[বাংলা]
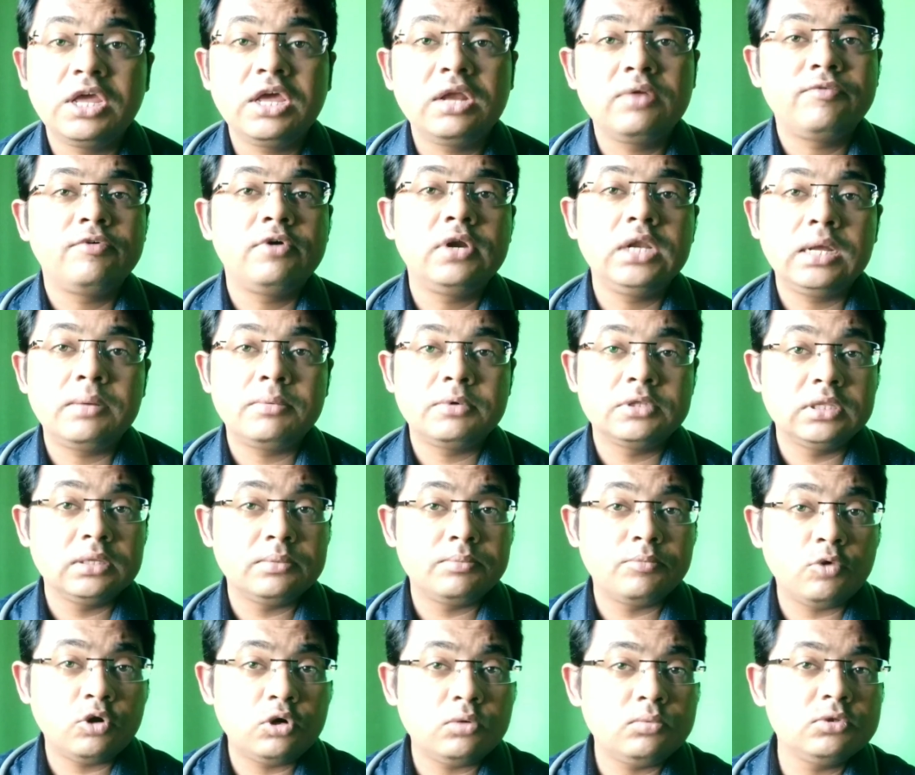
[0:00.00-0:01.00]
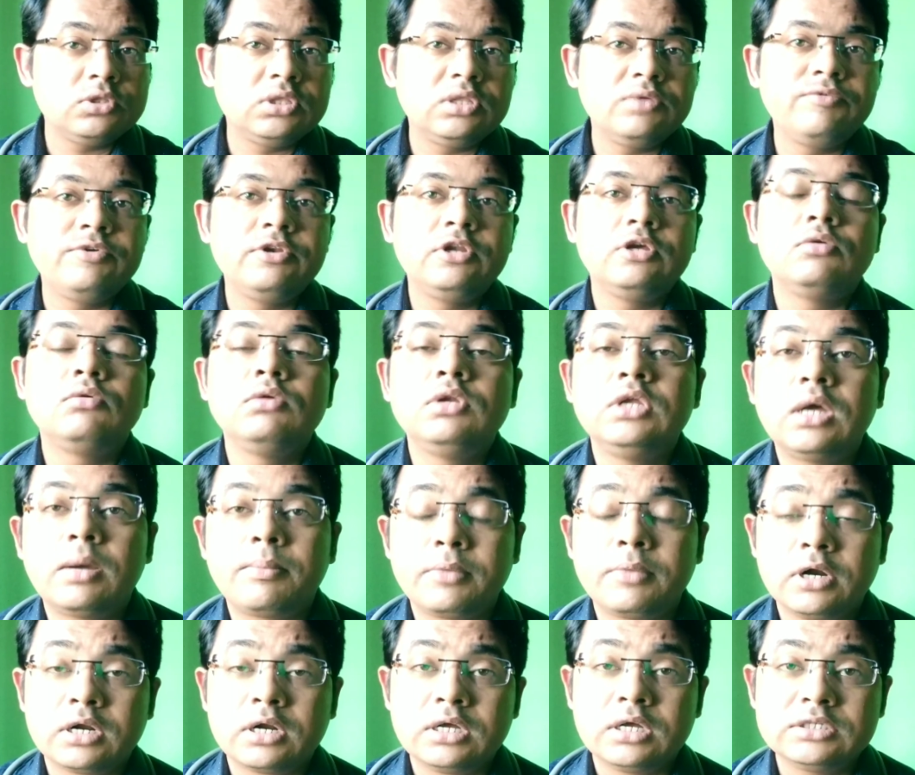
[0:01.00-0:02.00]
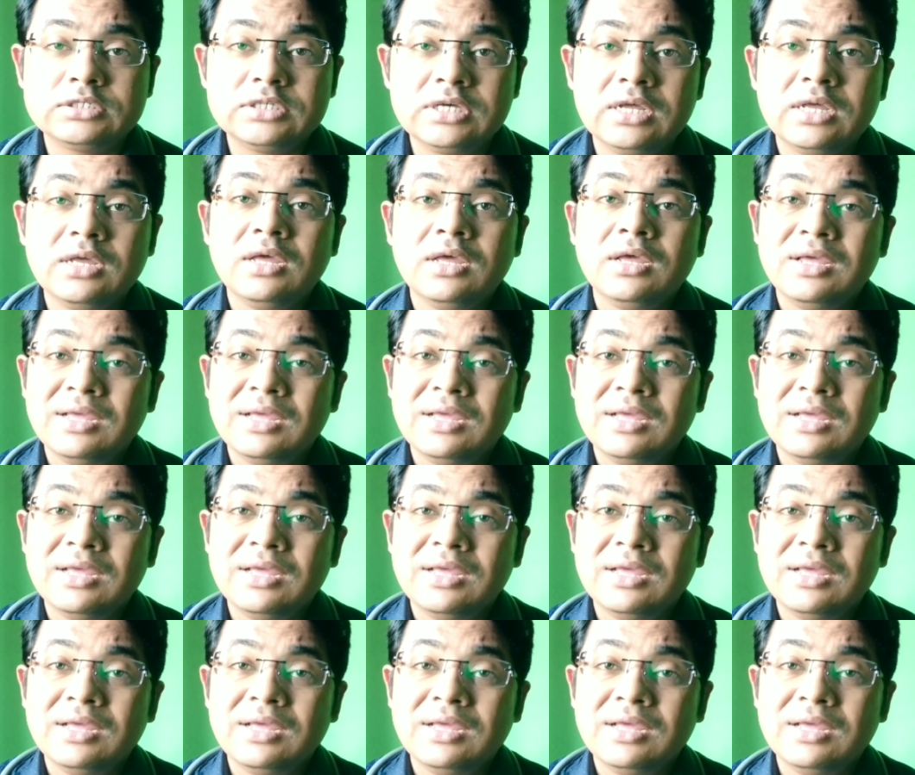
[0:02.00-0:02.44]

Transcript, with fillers: এর ফলে আমাদের পরবর্তী ভিডিওগুলি আপনার কাছে